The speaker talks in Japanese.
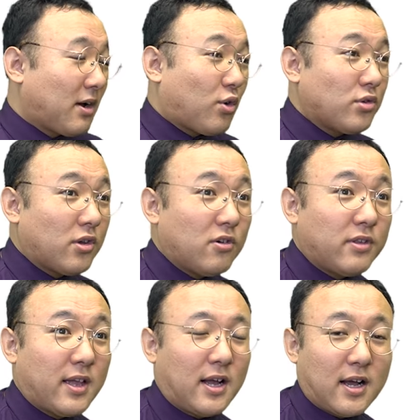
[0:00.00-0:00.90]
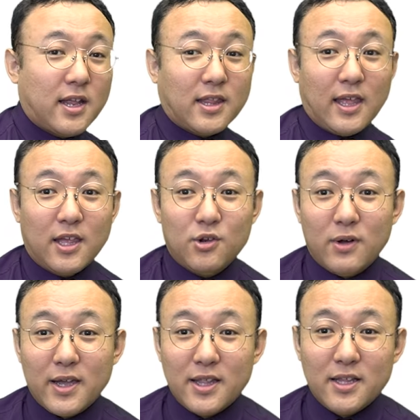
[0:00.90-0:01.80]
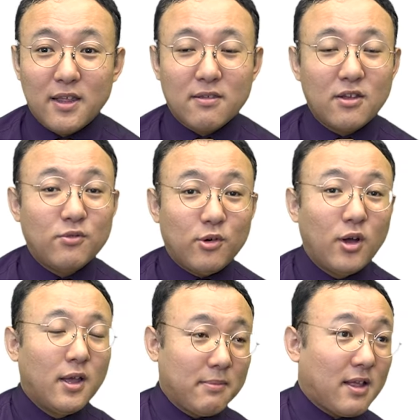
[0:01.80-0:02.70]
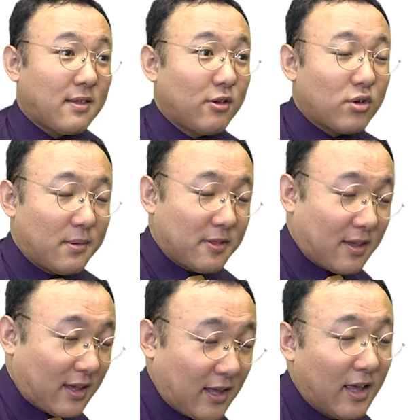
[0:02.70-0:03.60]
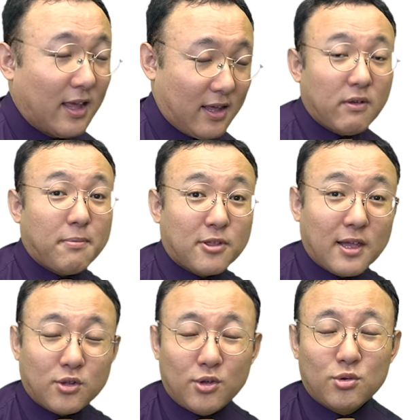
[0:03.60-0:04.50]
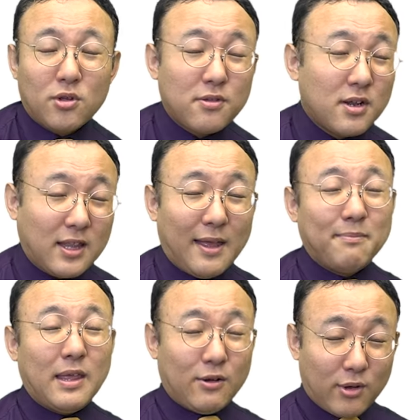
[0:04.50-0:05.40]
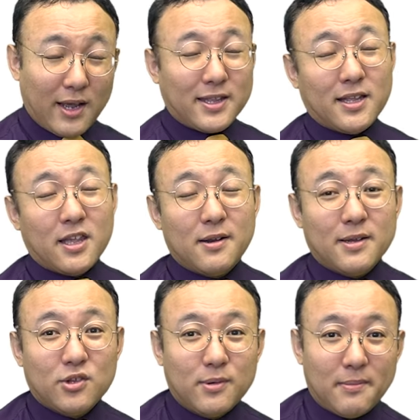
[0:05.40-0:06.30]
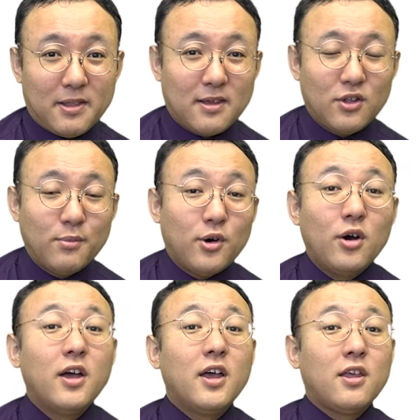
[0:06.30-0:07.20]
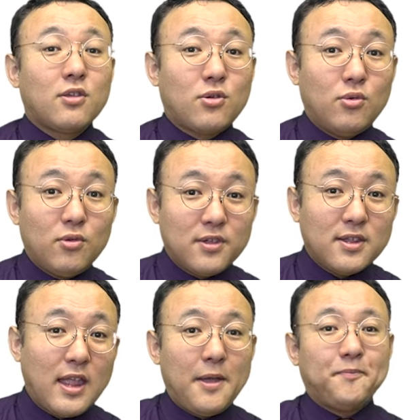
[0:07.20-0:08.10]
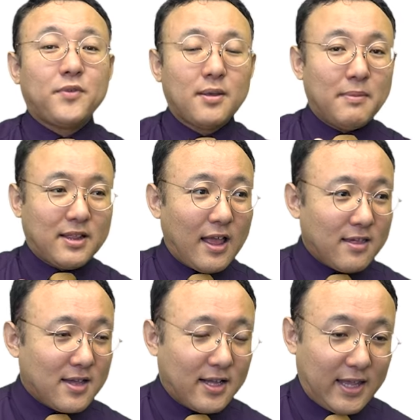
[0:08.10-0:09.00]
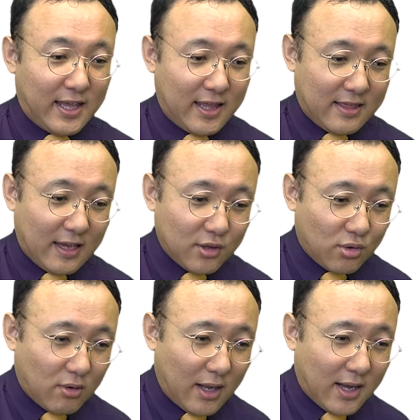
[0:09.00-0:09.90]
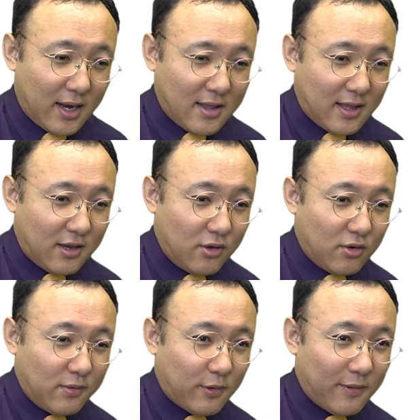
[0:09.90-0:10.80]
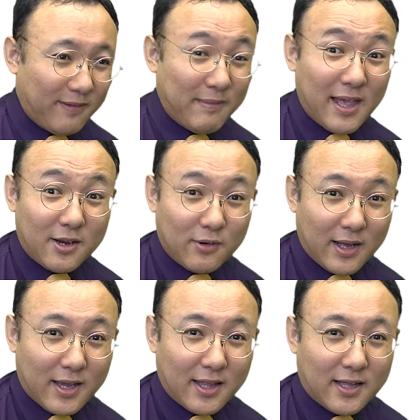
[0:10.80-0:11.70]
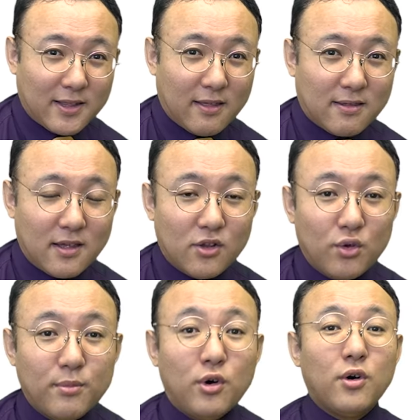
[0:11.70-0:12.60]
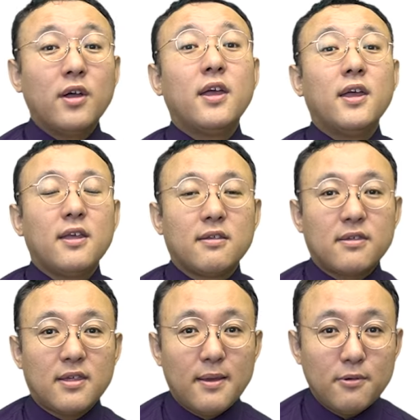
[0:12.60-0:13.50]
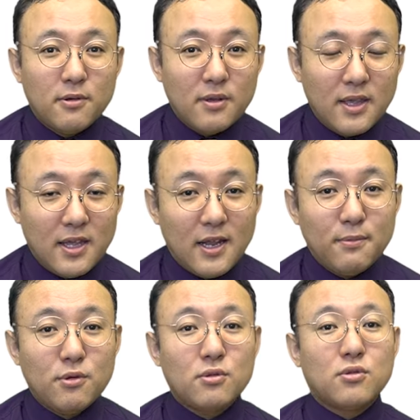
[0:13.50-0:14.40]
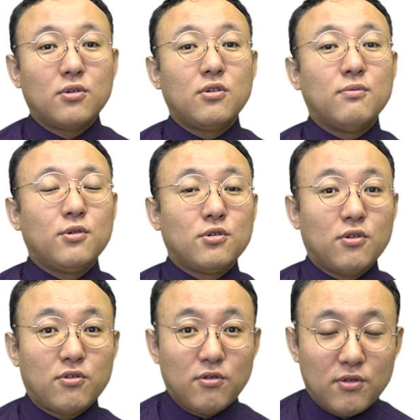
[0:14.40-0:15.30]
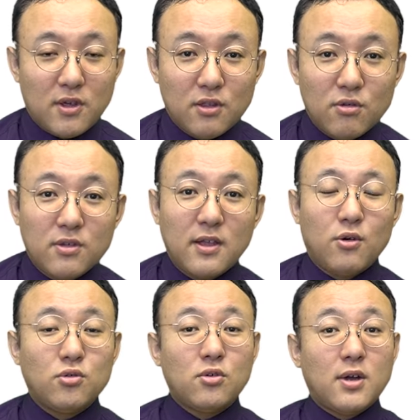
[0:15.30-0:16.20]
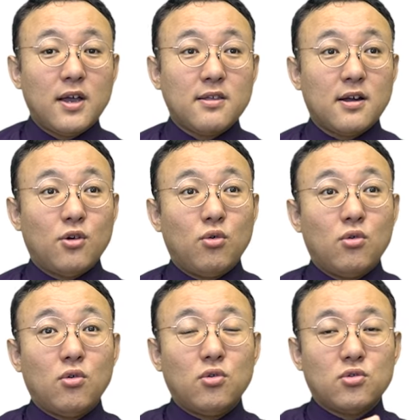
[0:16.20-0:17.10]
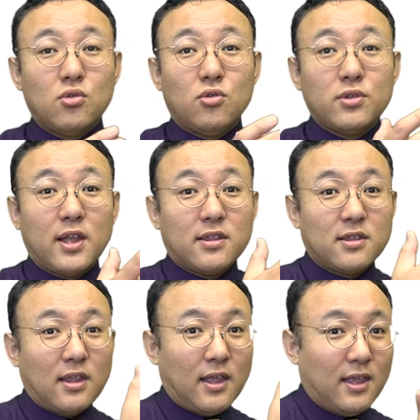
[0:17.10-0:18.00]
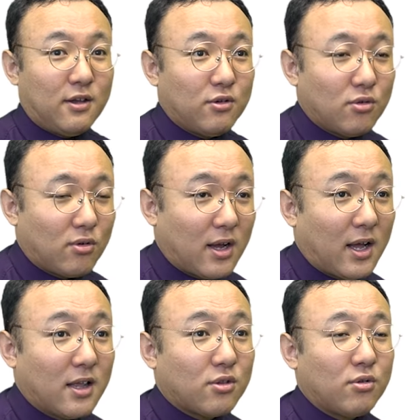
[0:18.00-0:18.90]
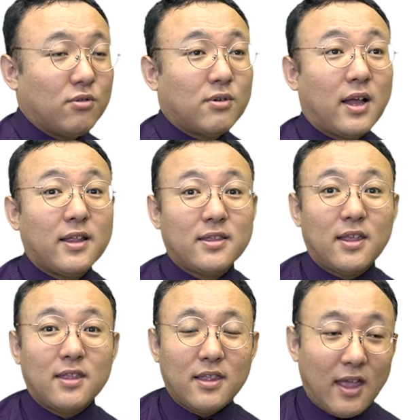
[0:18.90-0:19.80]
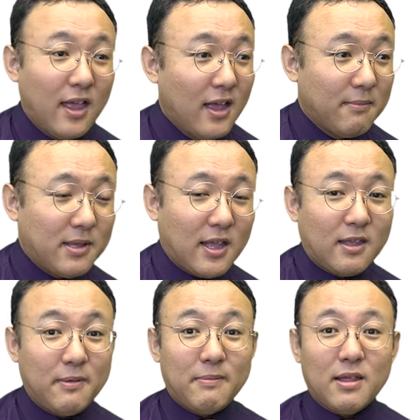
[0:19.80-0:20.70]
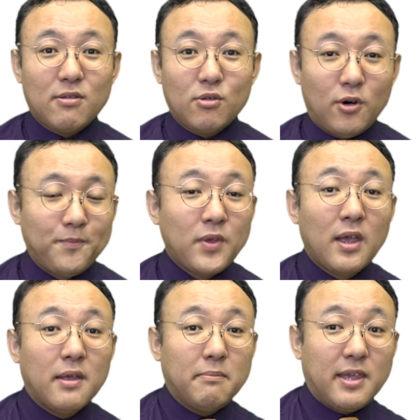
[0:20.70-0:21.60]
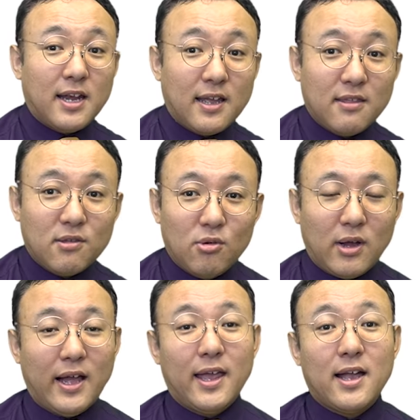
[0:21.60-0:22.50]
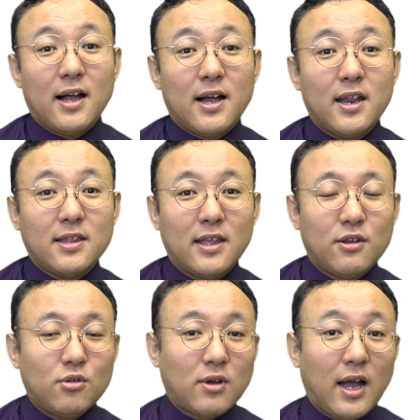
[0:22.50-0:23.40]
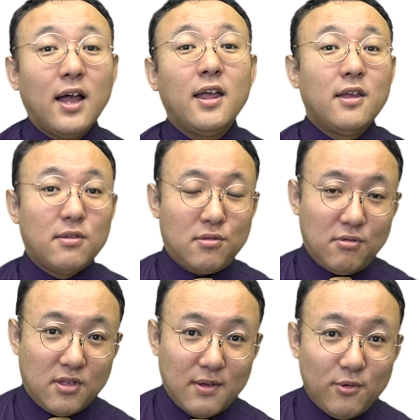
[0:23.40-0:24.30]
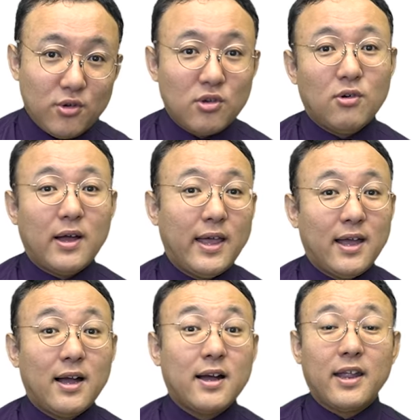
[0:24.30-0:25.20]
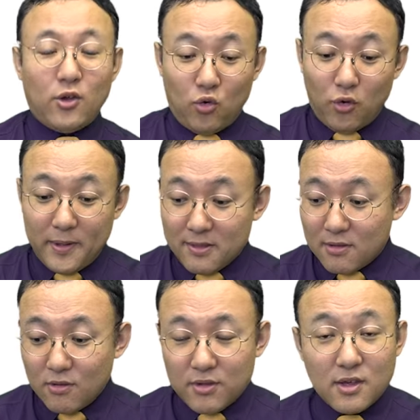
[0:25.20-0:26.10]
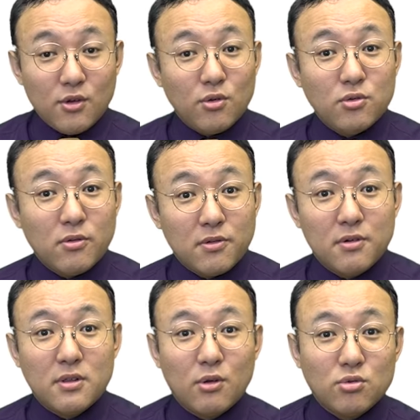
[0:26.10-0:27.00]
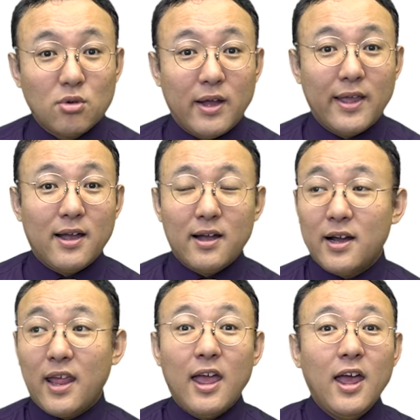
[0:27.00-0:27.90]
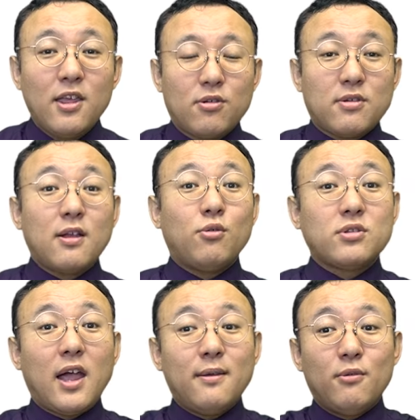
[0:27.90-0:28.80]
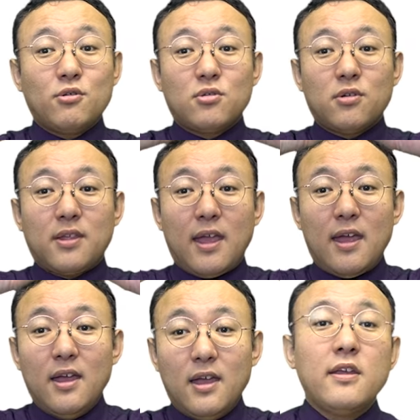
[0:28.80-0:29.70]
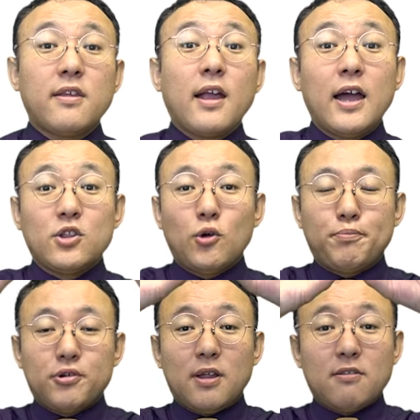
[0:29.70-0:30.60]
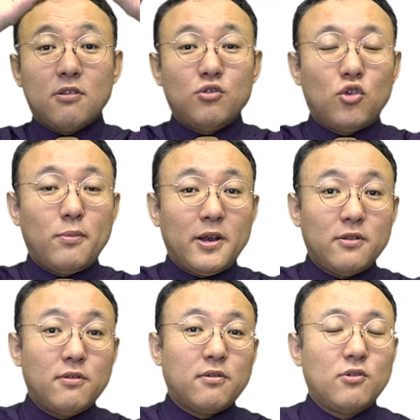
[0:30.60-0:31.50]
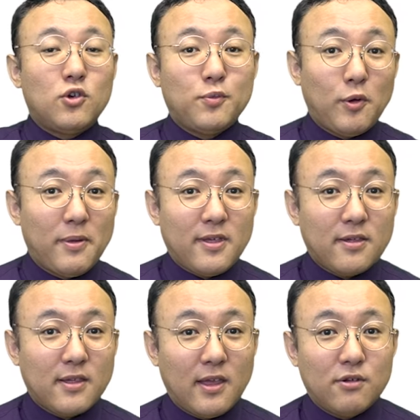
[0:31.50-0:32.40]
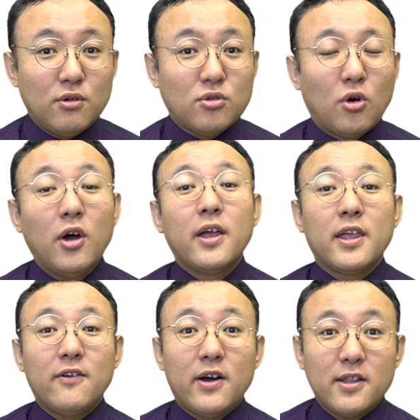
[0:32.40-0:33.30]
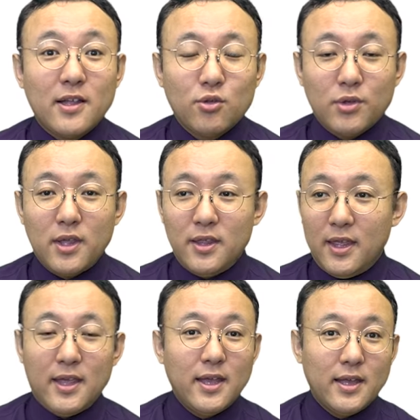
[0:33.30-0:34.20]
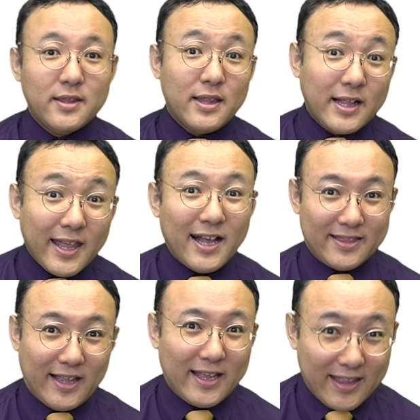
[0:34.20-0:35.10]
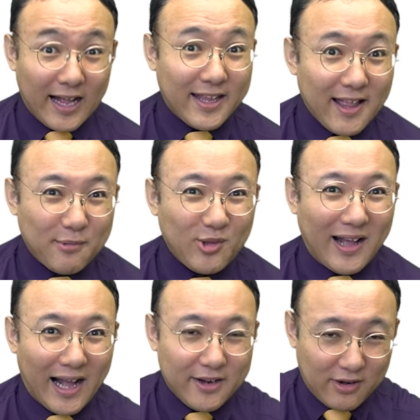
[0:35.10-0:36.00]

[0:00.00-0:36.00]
このように書かれているわけなんですけれども、皆さんよければぜひウェブサイトに訪れてご覧いただければと思いますけれども、総じて、確かにちゃんと書かれているようにも見えるわけなんですけれども、セブンイレブンというものを中心として、この会社が今後どうなっていくのかという観点で見てみますと、未来像が描かれているのか、数値目標が描かれ、個別の事業をどうするってことが描かれ、そしてお題目として、世界トップクラスのグローバル流通グループを目指していくと言われた時に、何か足りないものがあ